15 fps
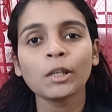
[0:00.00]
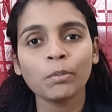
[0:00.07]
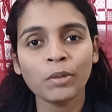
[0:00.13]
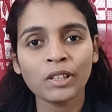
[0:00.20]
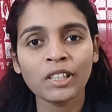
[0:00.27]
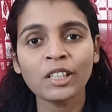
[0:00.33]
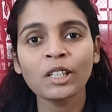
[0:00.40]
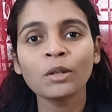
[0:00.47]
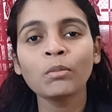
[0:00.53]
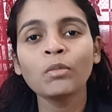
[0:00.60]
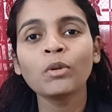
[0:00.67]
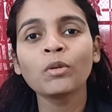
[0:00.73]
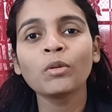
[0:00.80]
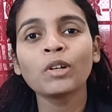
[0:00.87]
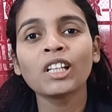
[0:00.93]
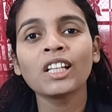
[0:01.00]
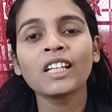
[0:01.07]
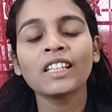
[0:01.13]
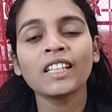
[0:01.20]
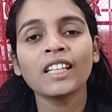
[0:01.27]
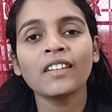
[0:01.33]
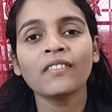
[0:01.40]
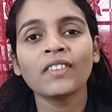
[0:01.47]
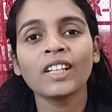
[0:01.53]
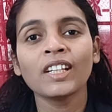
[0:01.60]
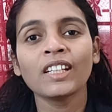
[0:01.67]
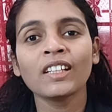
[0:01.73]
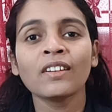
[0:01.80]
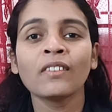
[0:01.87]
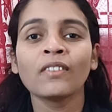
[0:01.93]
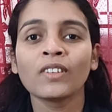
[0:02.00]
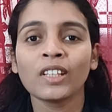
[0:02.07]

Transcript: இப்போ இந்த இரும்பு கூடு தான் என் வீடு